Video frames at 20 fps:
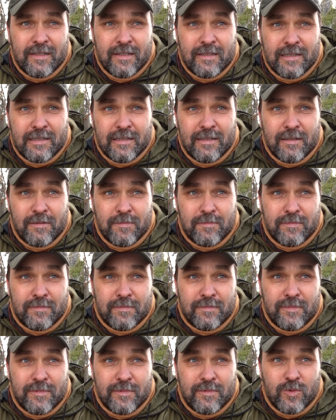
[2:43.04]
эм,
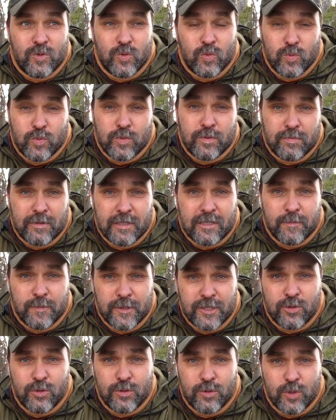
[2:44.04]
ну, это
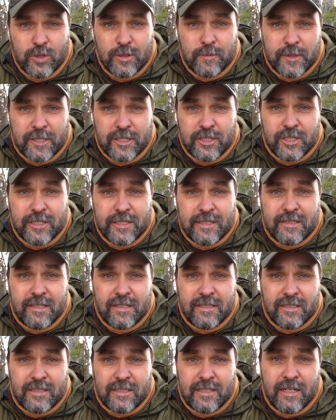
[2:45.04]
происходит уже на протяжении
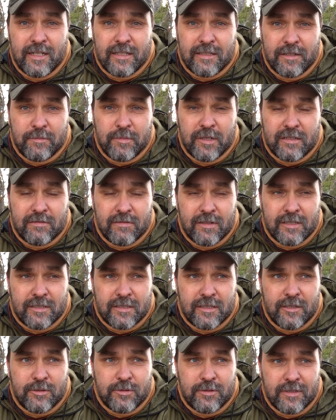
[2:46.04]
30 лет, ребята
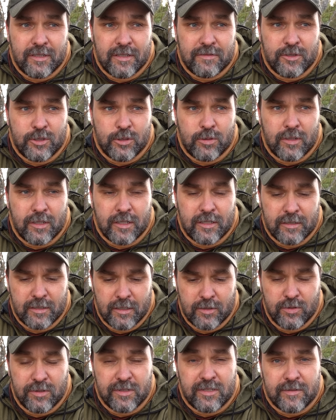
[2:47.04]
вырастают, и я вижу, как они
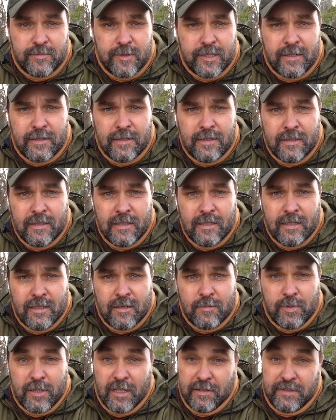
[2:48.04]
находят себе
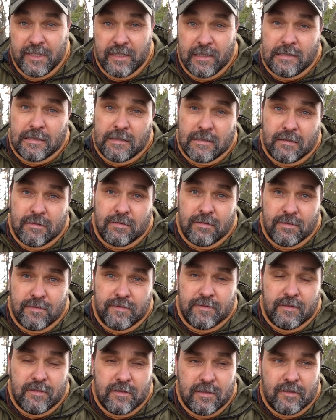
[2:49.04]
половинок
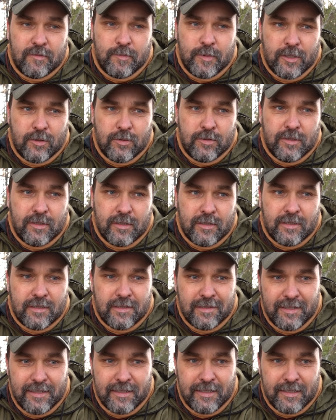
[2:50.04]
в походах.
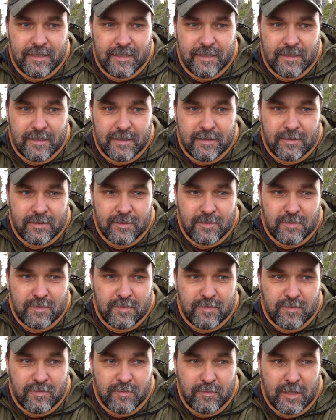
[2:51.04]
И э,
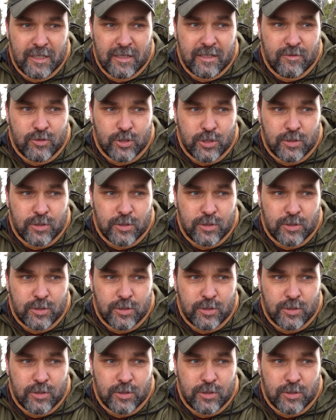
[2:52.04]
мало того,